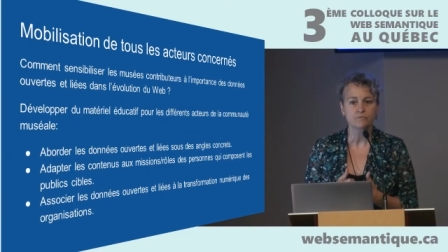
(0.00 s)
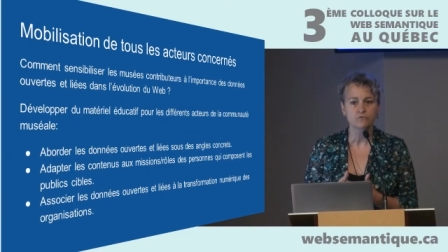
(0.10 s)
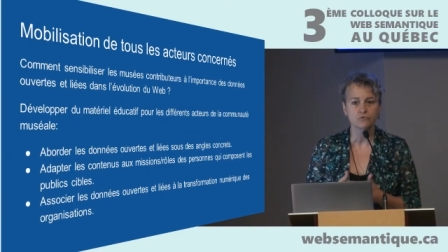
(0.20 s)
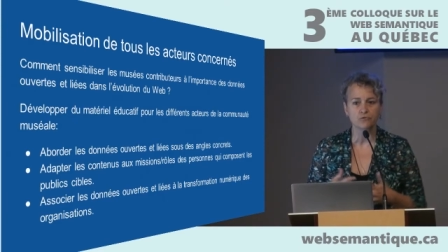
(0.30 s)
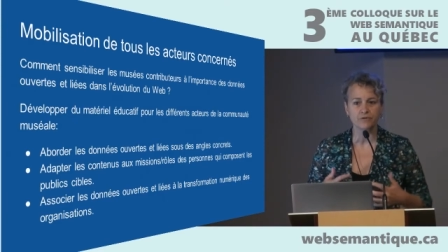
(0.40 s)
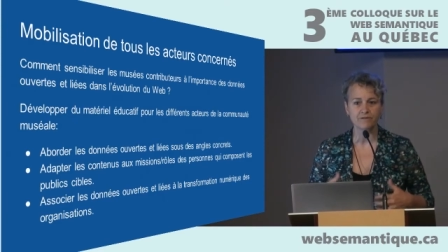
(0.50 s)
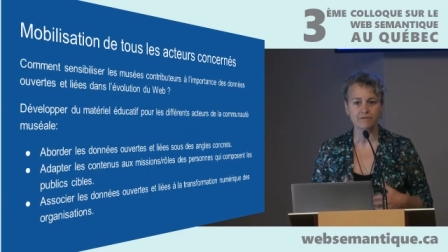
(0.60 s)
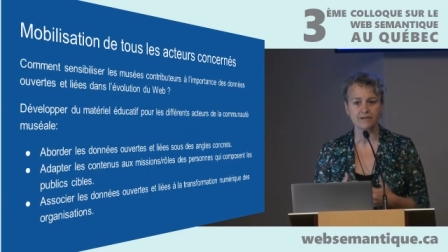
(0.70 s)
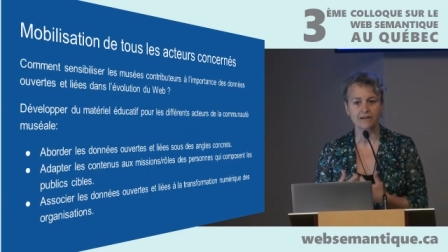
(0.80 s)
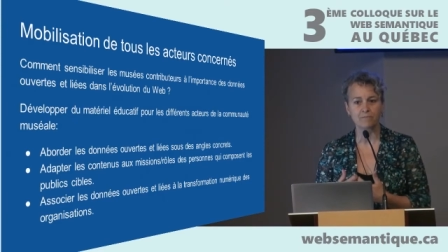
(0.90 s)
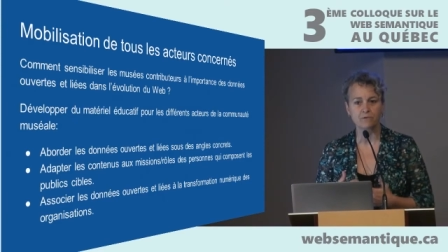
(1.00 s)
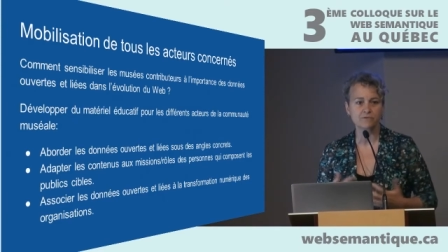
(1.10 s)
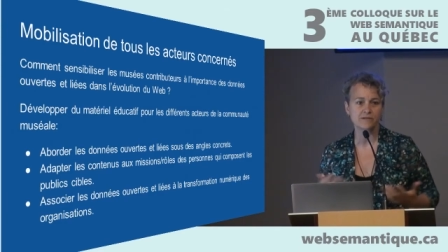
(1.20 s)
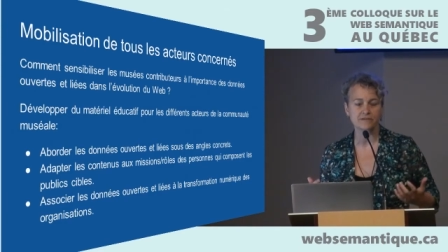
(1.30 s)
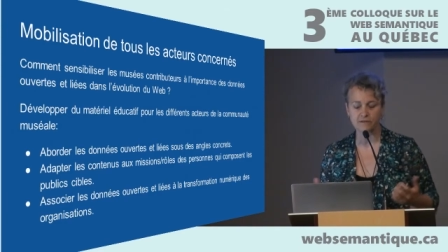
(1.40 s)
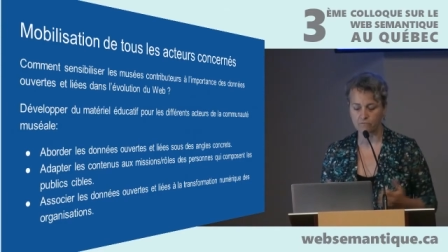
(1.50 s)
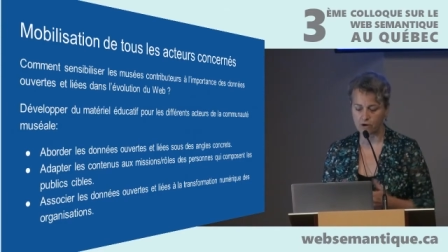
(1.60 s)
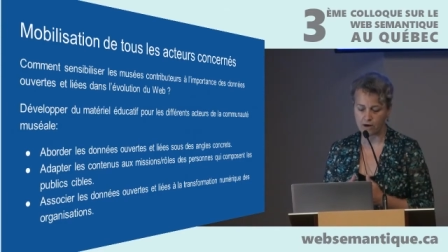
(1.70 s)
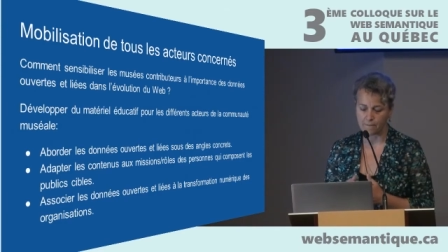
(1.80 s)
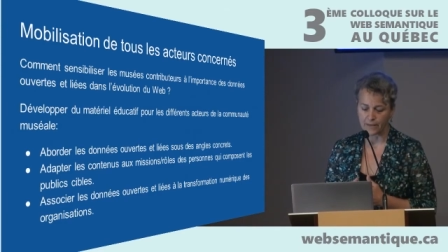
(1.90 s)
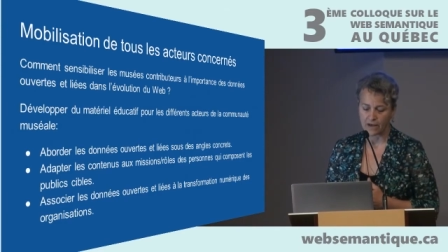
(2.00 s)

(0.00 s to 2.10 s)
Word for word: Monsieur Jourdain fait de la prose sans le savoir.